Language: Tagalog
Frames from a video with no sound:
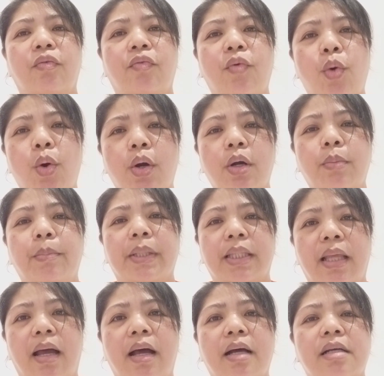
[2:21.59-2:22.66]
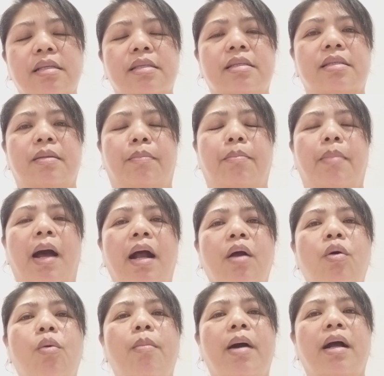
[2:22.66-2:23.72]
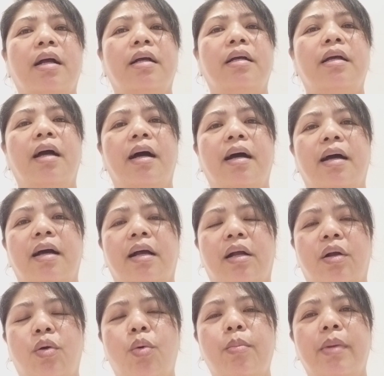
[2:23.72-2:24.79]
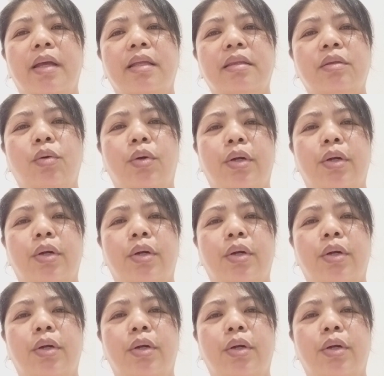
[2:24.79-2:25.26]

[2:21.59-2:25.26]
4 pataas bago mag-comment ah, uh,